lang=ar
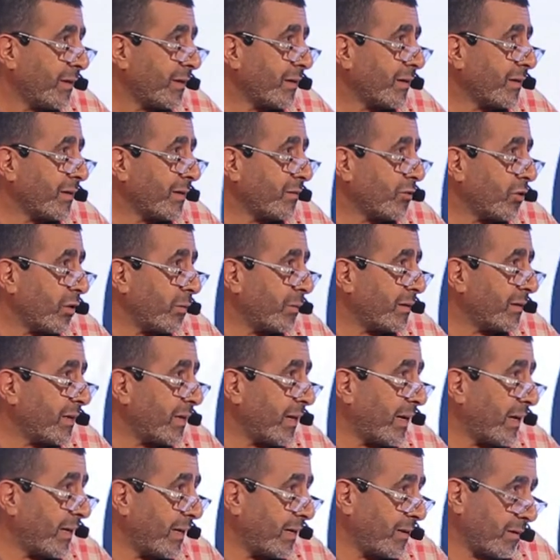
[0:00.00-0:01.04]
يعني دعامات
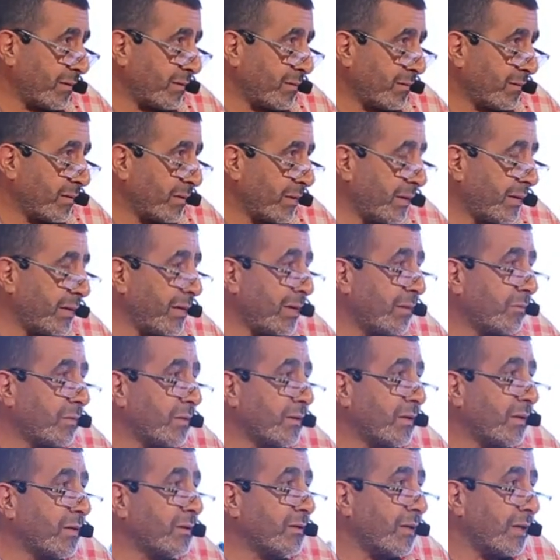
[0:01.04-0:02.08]
الحياه لانها
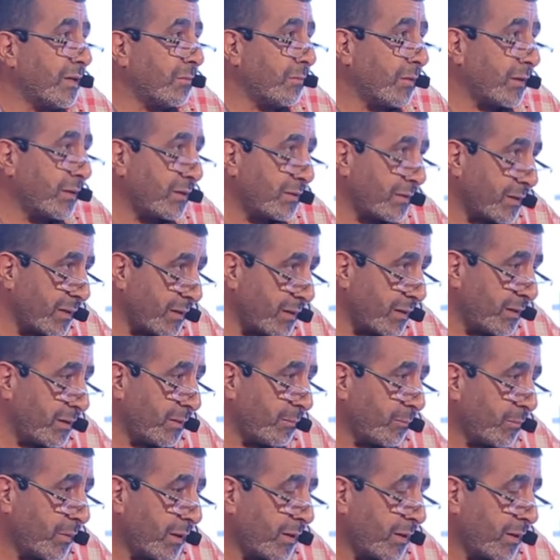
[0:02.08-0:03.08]
بترجع المريض تاني